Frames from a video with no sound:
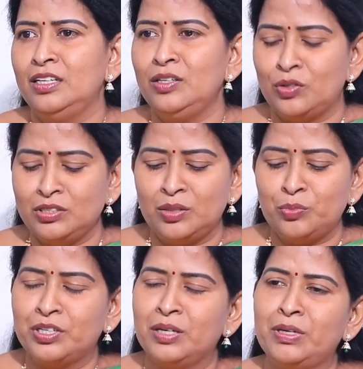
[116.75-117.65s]
ఈ రోజున
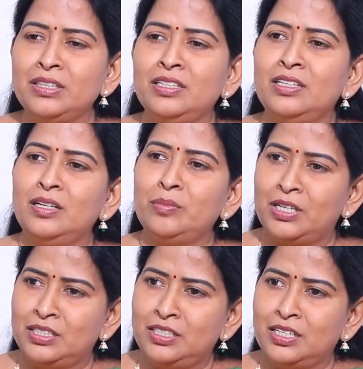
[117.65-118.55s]
ముఖ్యమంత్రి గారు
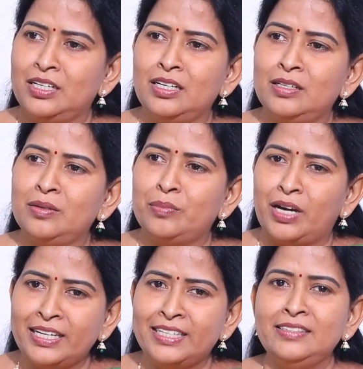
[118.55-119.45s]
మా జగనన్న
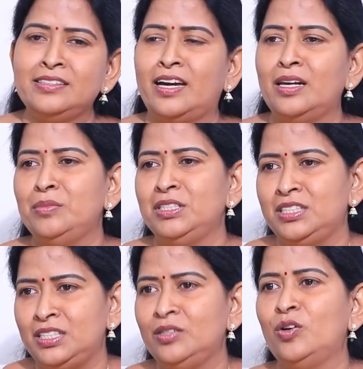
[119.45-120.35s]
మాకు ఈ స్థానం
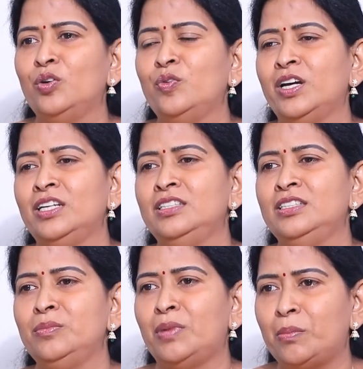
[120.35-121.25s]
ఇచ్చి ఈ గౌరవాన్ని
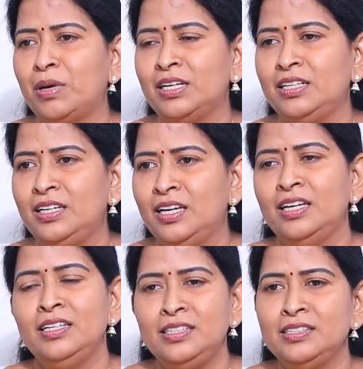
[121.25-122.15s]
ఇచ్చి మమ్మల్ని
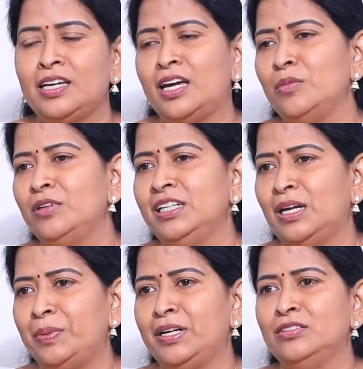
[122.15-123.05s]
ఈ స్థానంలో
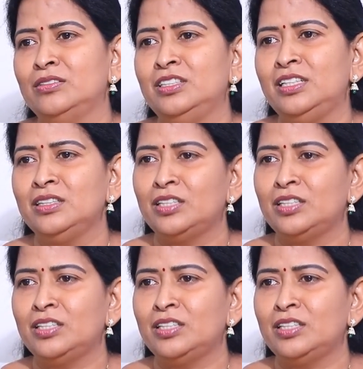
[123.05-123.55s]
నిలబెడుతుంటే